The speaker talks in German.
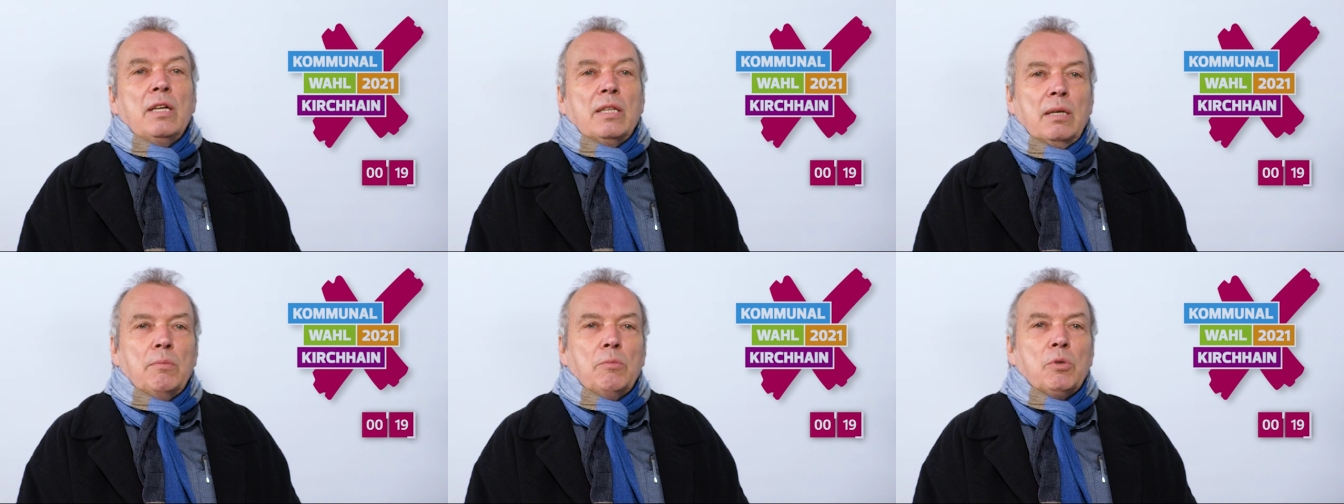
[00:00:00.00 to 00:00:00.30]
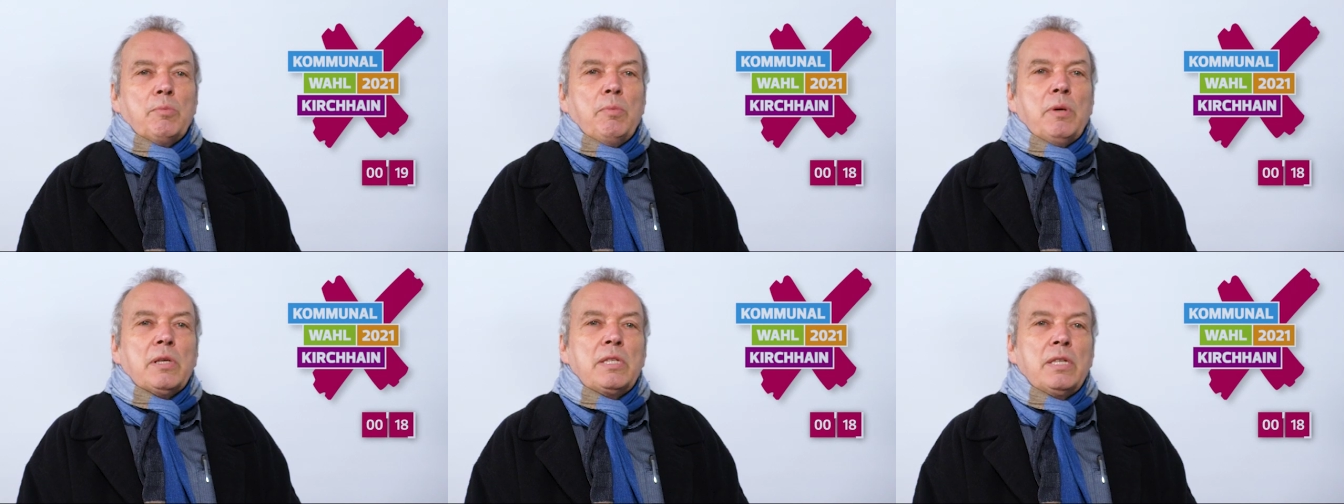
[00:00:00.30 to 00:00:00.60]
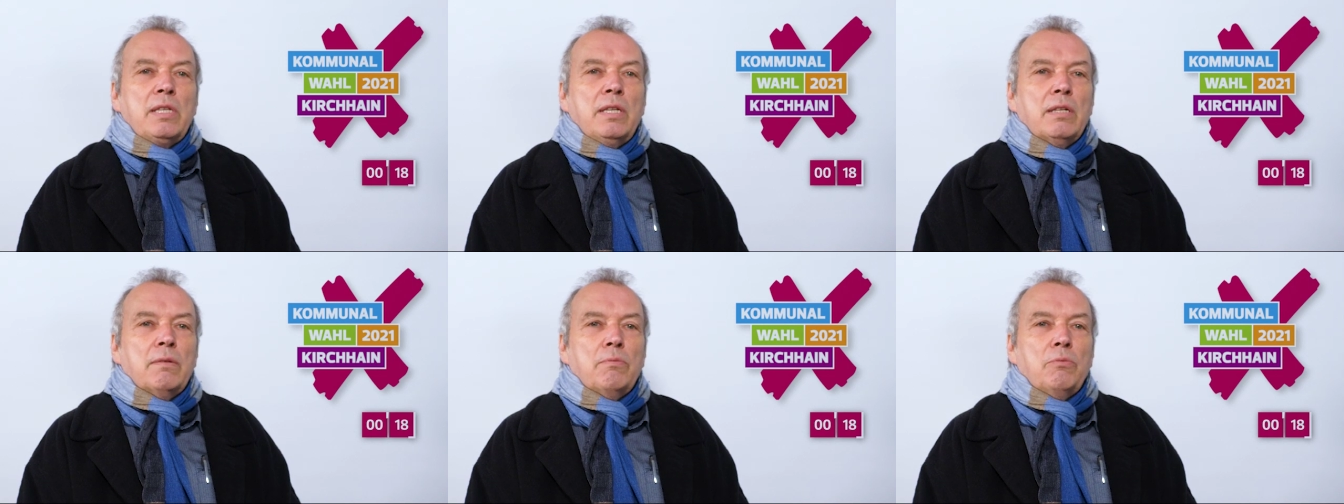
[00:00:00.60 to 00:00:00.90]
dann muss man
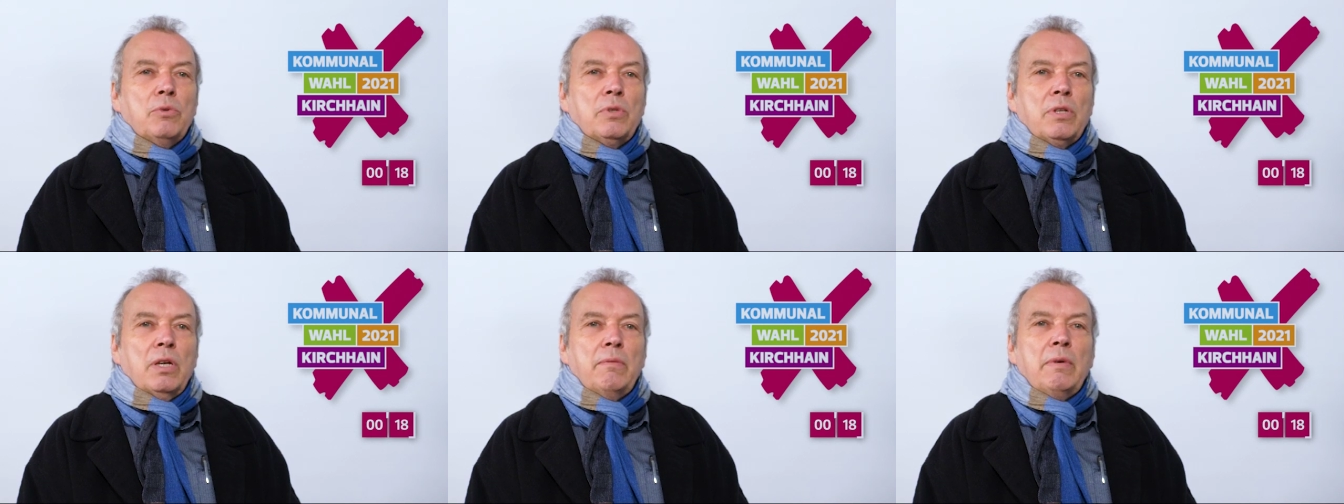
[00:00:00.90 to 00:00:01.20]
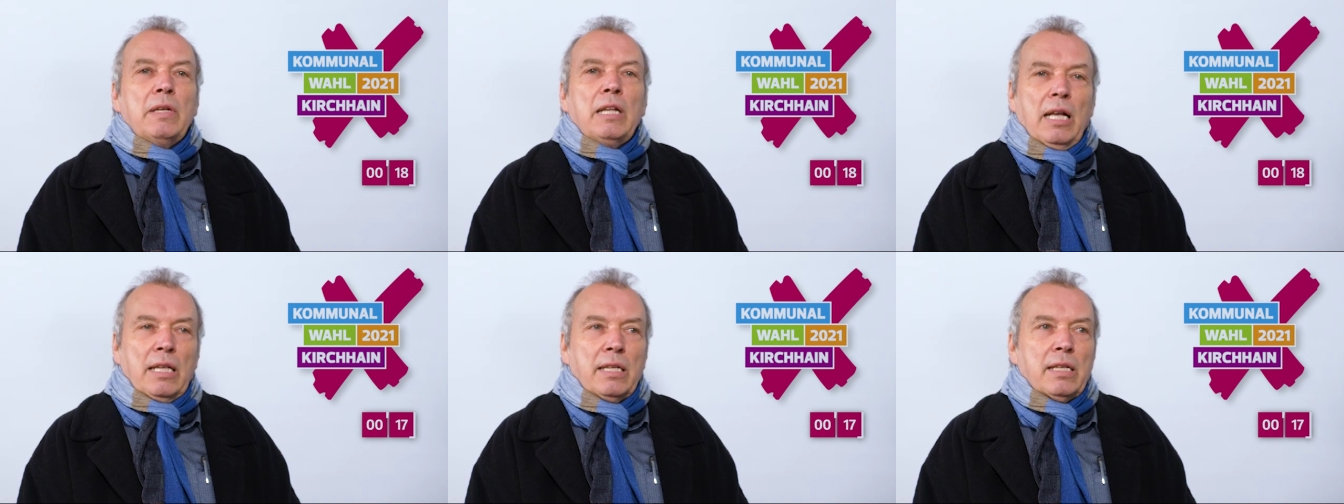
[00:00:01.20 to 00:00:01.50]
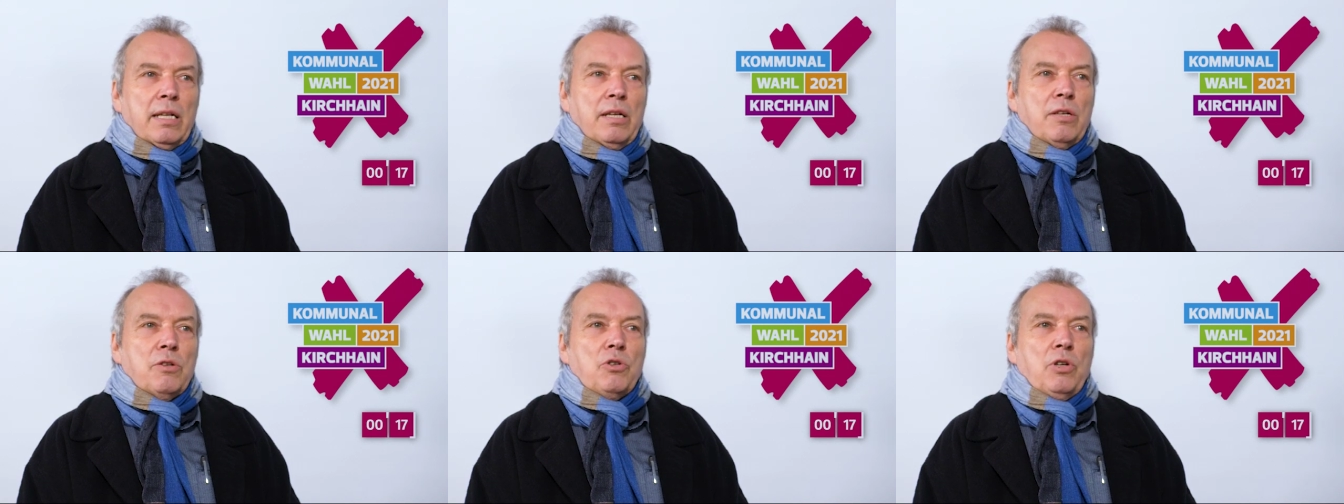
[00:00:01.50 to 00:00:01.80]
sich nicht wundern, wenn
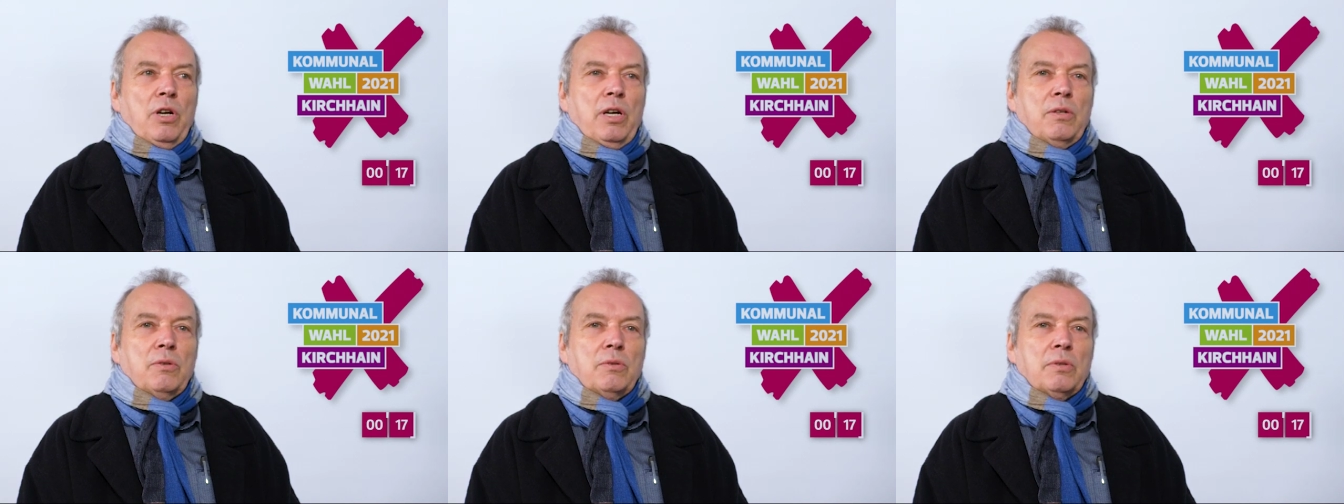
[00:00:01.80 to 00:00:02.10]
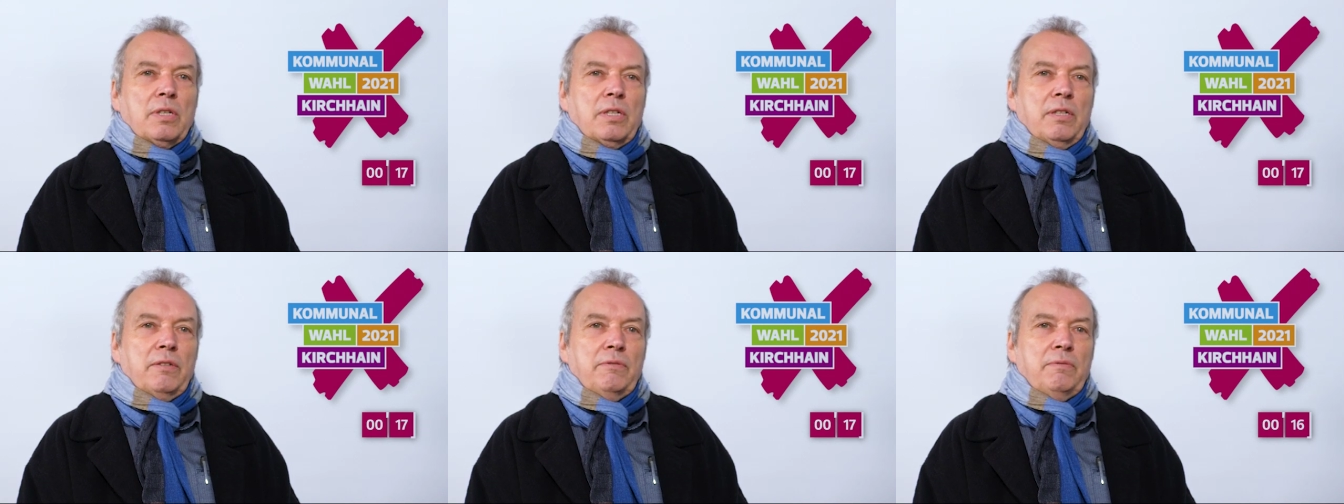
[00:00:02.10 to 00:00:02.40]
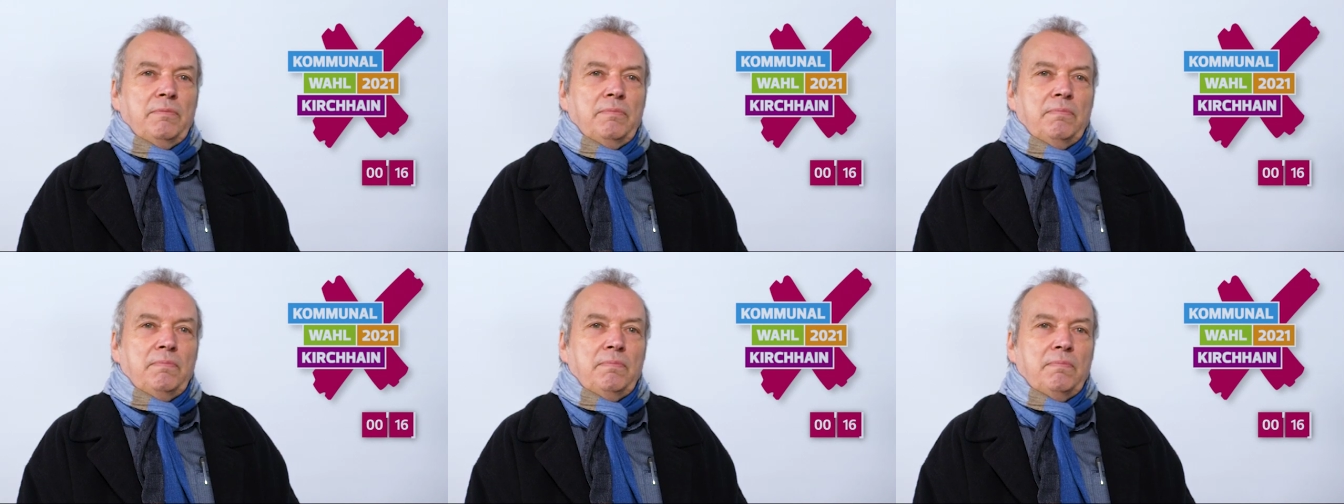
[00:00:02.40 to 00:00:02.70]
andere Entscheidungen
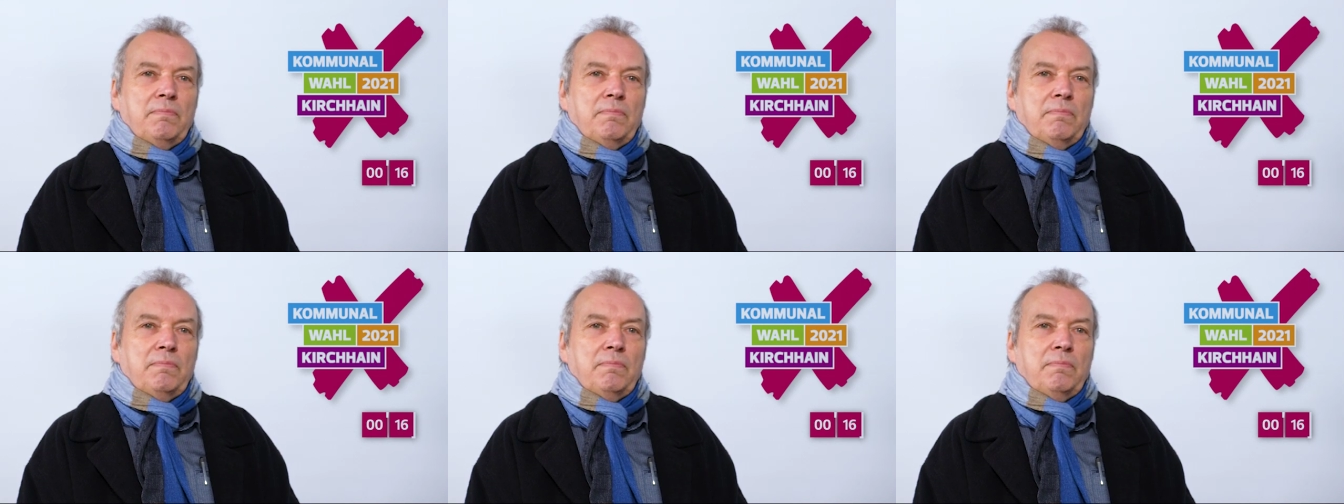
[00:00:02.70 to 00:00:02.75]
treffen.